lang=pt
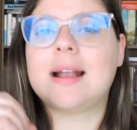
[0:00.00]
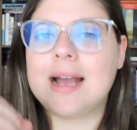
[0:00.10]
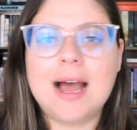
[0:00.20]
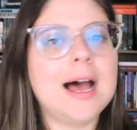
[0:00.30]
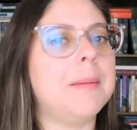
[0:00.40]
A
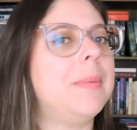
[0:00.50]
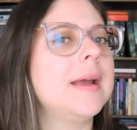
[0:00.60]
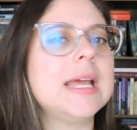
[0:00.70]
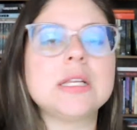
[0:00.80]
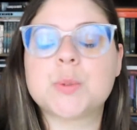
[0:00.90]

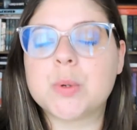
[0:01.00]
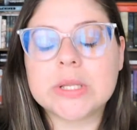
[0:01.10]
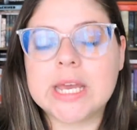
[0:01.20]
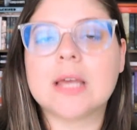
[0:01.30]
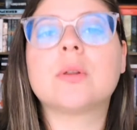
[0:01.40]
capa, eles
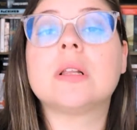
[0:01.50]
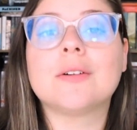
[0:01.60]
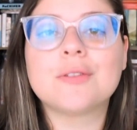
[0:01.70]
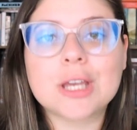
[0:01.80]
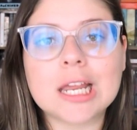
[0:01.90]
por dentro,
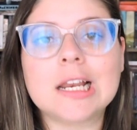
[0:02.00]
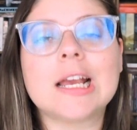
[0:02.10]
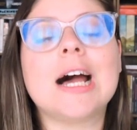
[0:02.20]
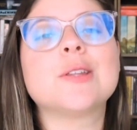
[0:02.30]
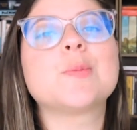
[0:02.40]
então fiquem
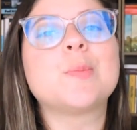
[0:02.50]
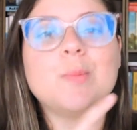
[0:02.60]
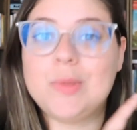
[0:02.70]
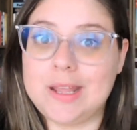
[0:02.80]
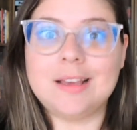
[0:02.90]
ligados,
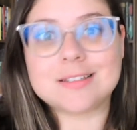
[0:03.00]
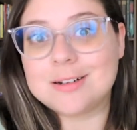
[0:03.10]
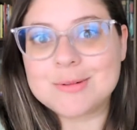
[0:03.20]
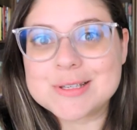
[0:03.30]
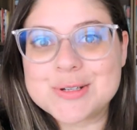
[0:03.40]
né?
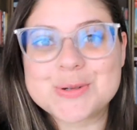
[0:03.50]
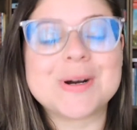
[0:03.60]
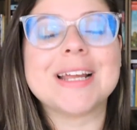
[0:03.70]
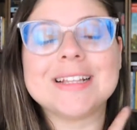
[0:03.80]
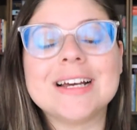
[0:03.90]
Se não
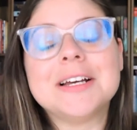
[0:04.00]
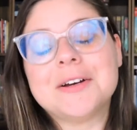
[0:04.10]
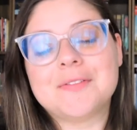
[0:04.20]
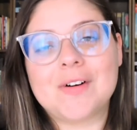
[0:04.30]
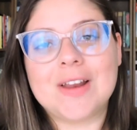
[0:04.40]
assistiu ainda,
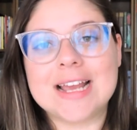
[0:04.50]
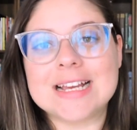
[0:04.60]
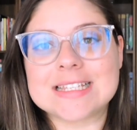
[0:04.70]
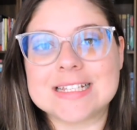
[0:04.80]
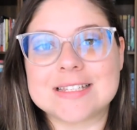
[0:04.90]
vão lá
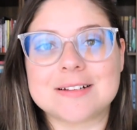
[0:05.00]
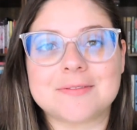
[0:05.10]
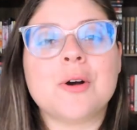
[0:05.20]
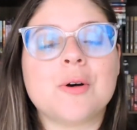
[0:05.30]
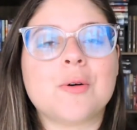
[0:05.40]
e assistam.